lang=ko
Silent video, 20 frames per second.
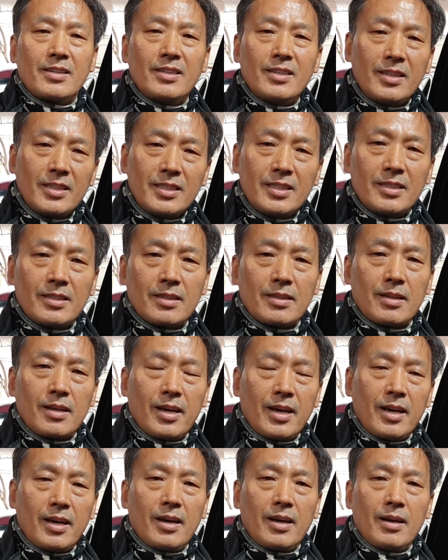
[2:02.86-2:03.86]
끊어지는
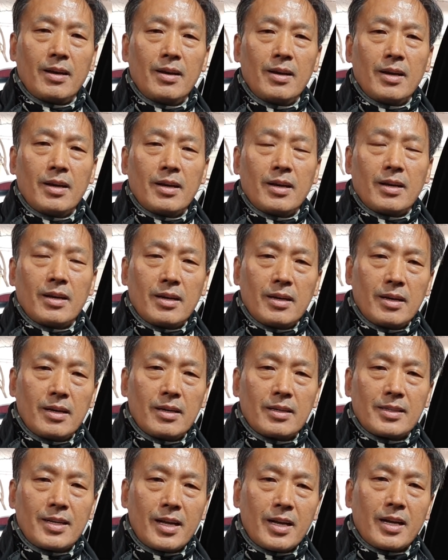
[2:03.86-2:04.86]

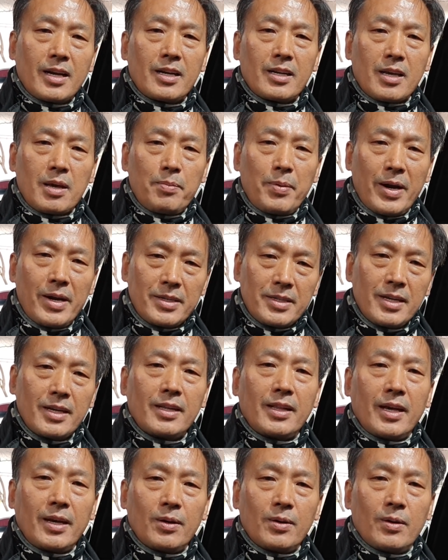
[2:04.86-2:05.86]
에, 사례가 이렇게 발생이
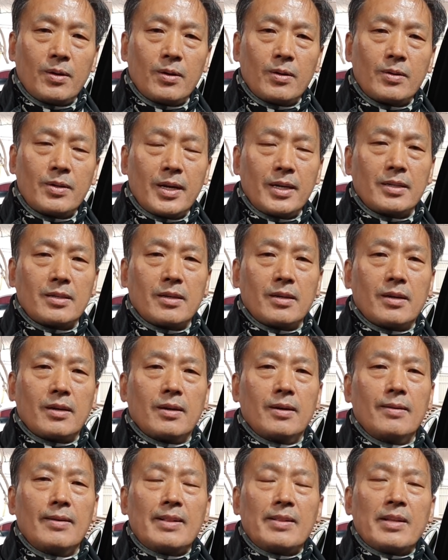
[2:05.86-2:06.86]
돼요.
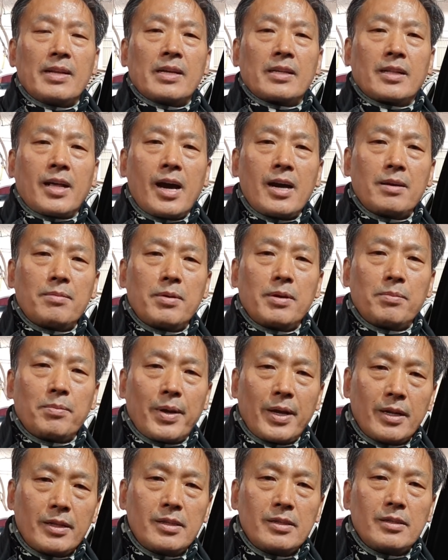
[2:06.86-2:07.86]
그래서 타이밍
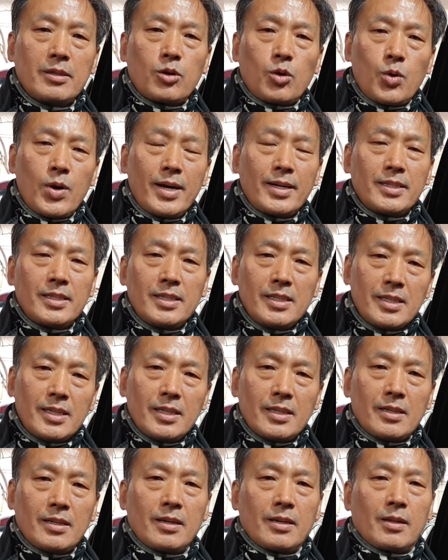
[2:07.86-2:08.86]
벨트 교환
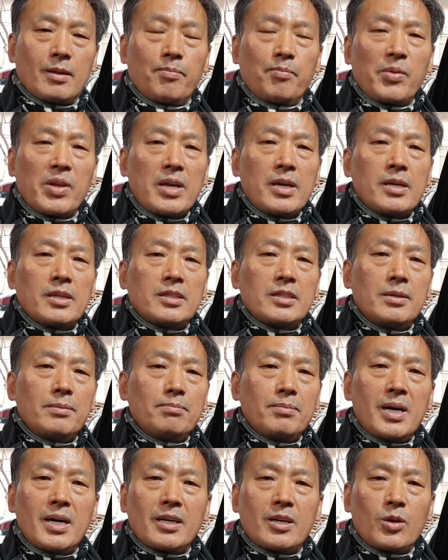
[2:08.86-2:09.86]
시기는
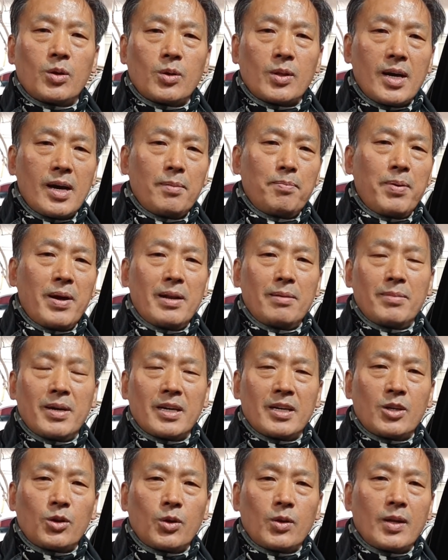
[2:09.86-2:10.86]
10만 킬로다
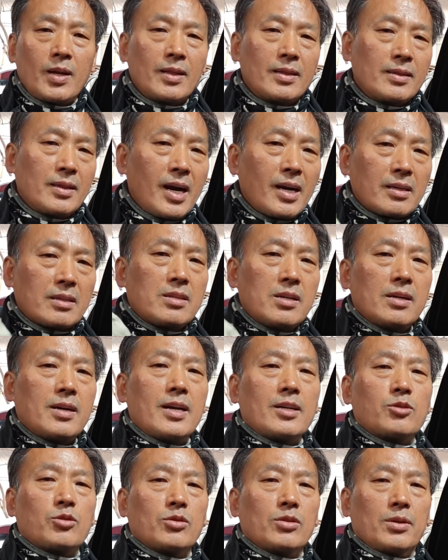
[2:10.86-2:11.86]
8만 킬로다 딱
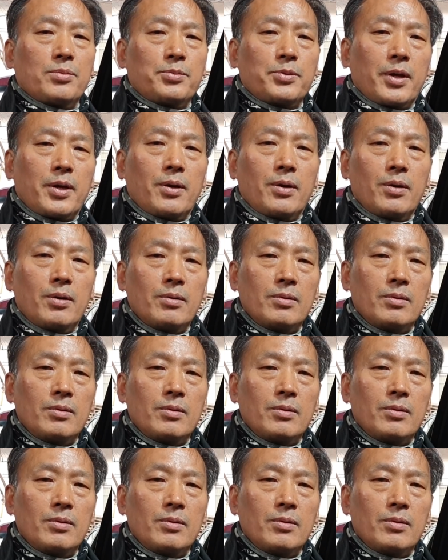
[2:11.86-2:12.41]
정할 수는 없어요.